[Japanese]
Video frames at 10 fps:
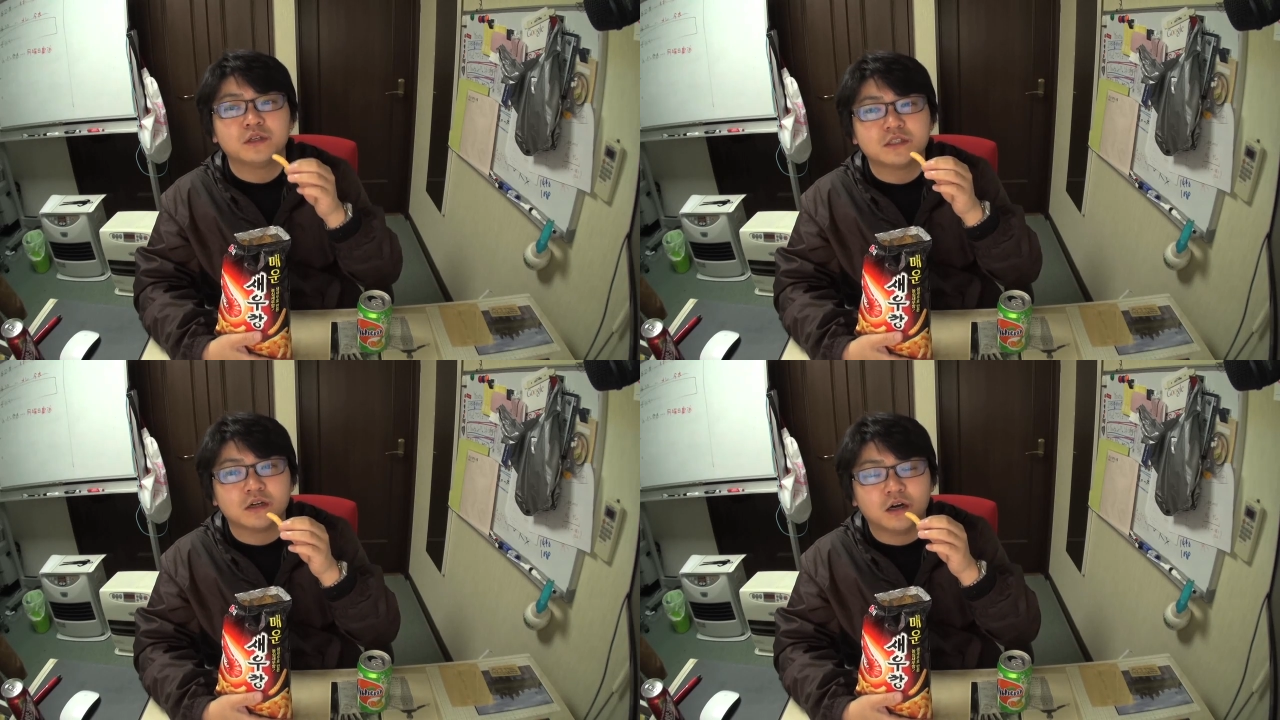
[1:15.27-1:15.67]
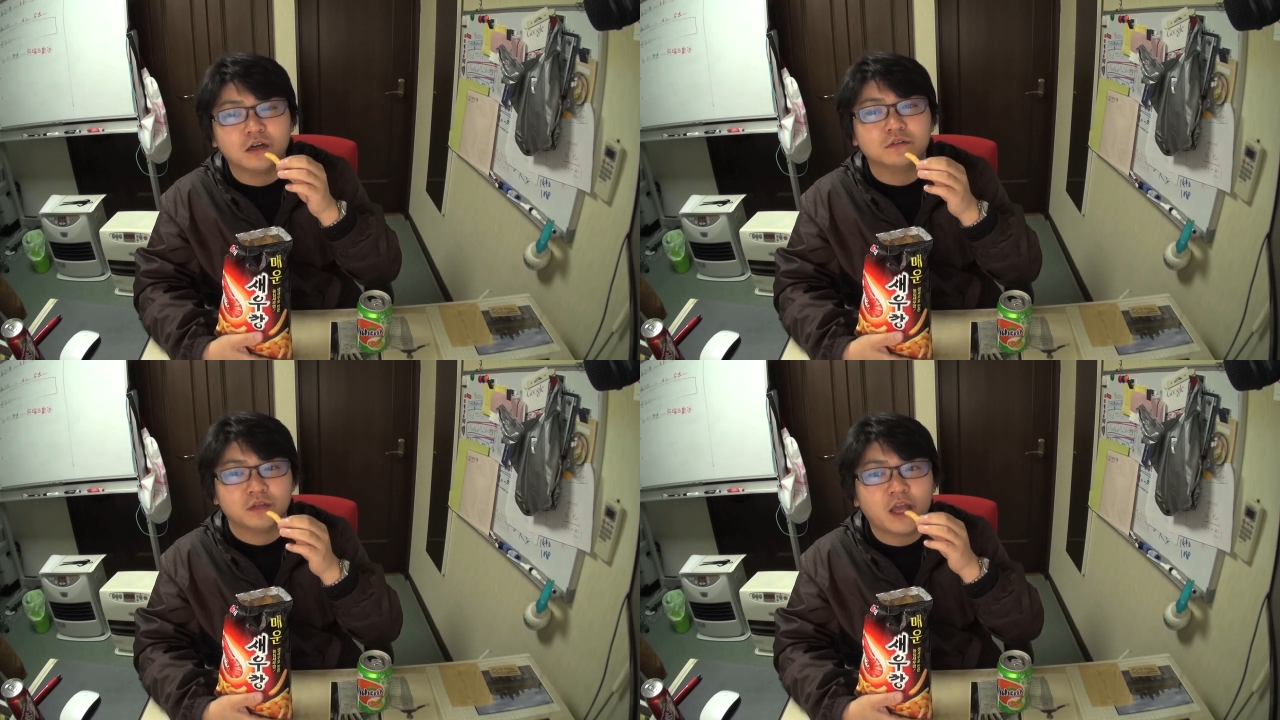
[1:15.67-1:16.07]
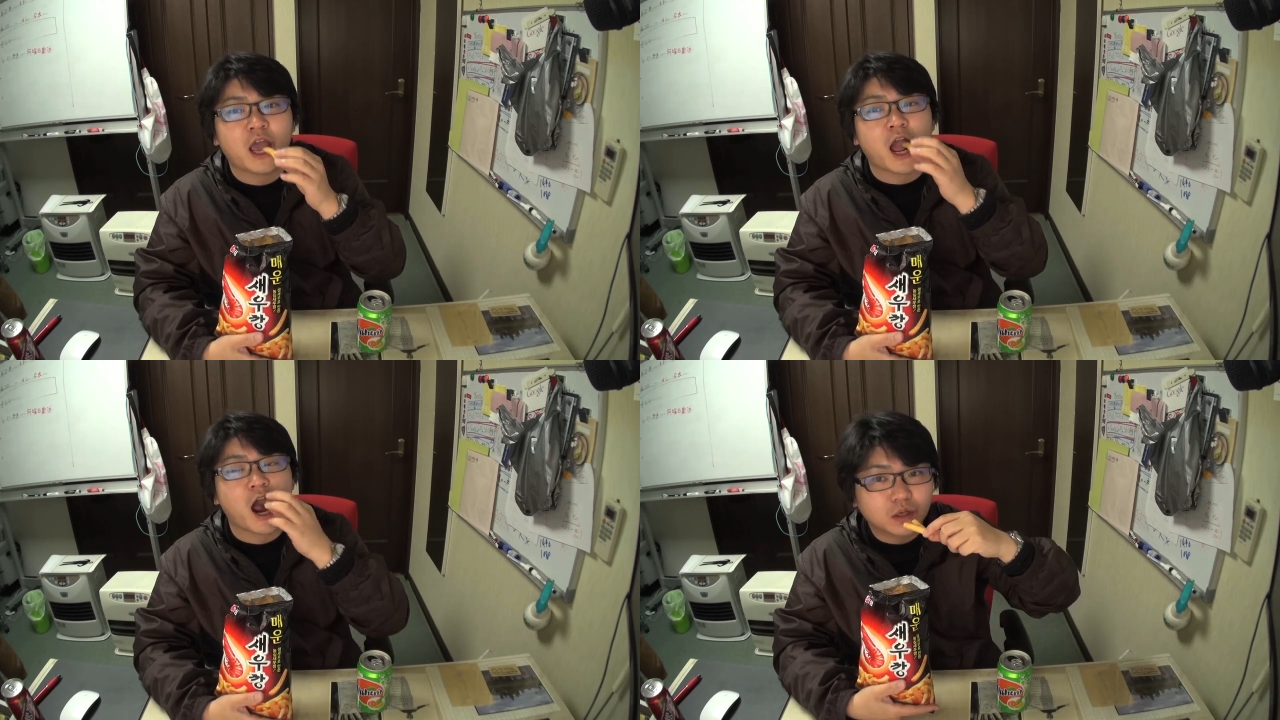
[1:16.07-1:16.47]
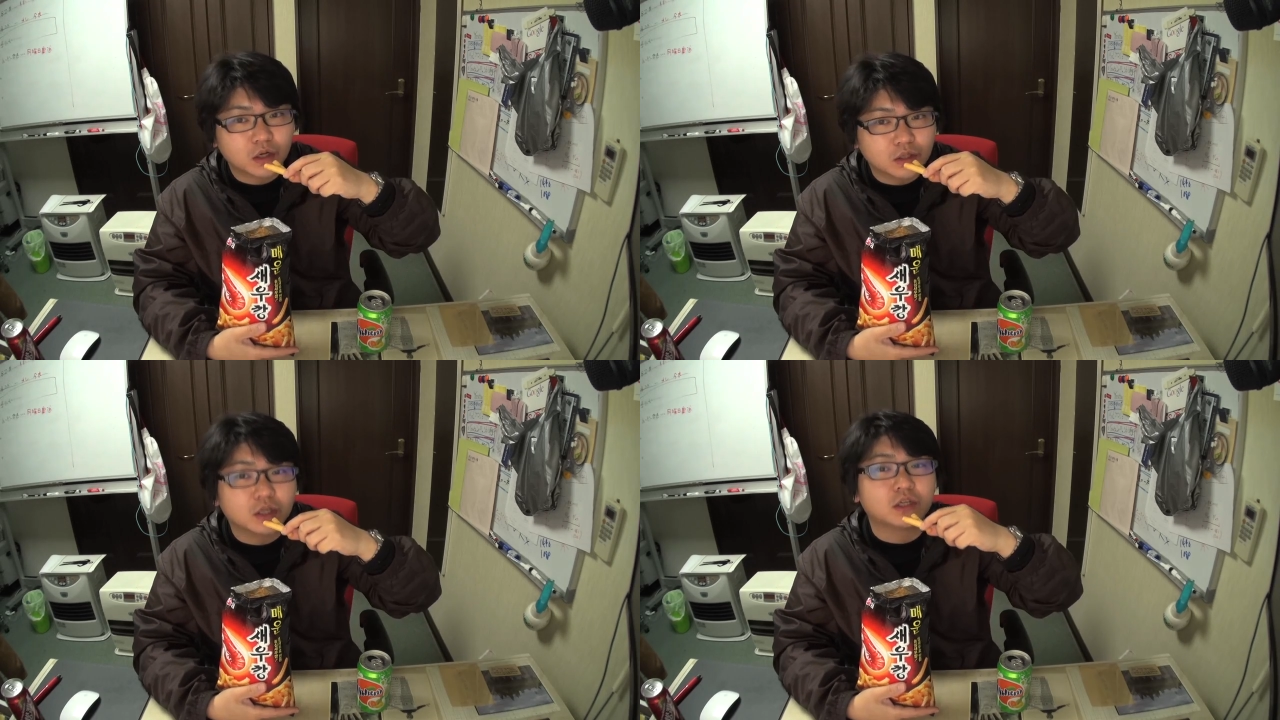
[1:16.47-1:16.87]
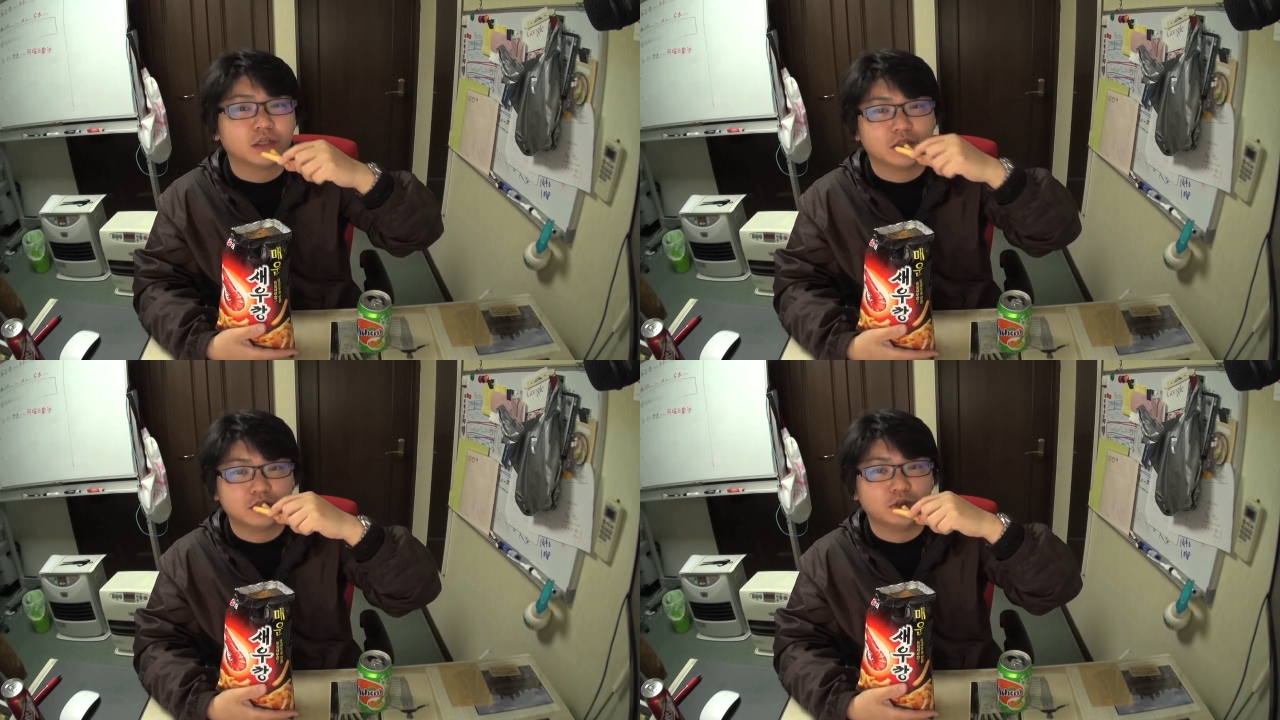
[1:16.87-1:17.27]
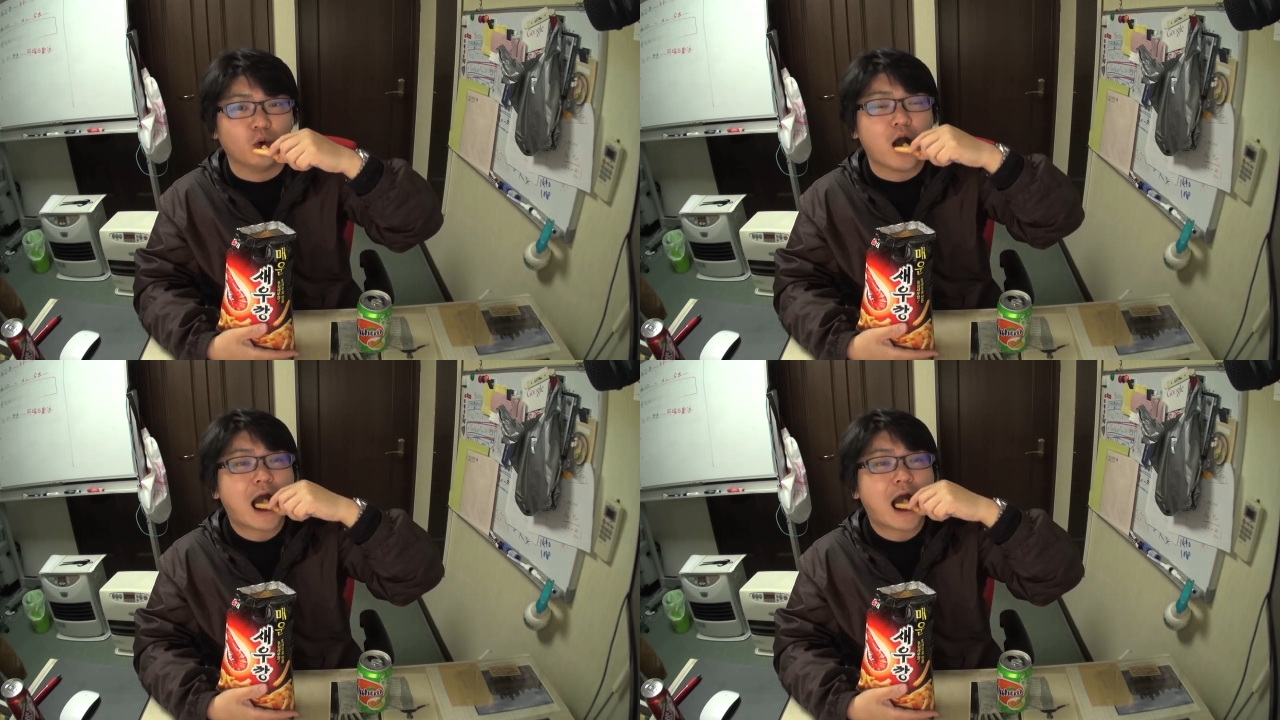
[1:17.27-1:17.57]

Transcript: 屋さんがあるんで買ってきたんですよ。